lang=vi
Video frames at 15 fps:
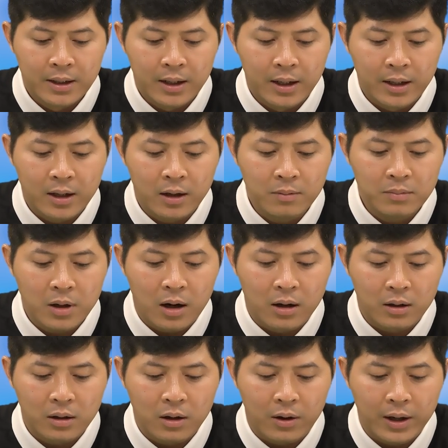thầy không
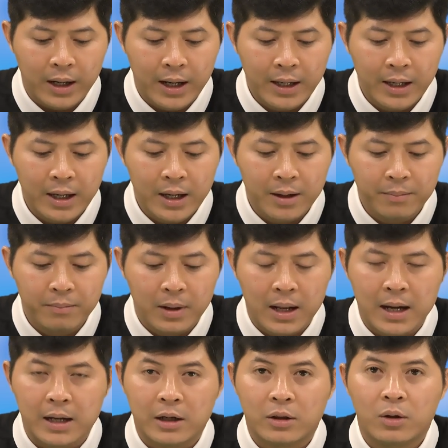còn gọi anh em
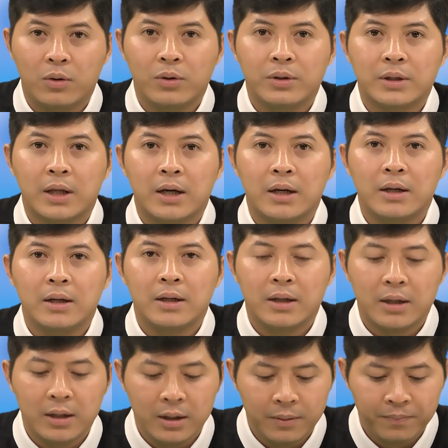là tôi tớ
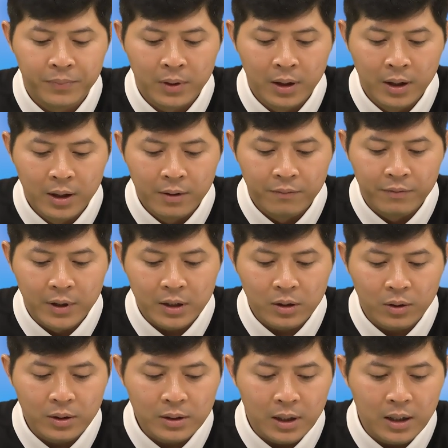nữa, vì
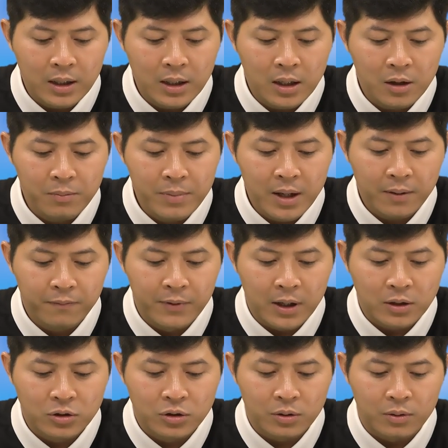tôi tớ không biết
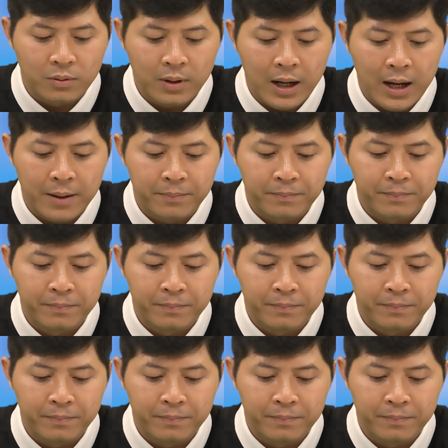việc chủ làm.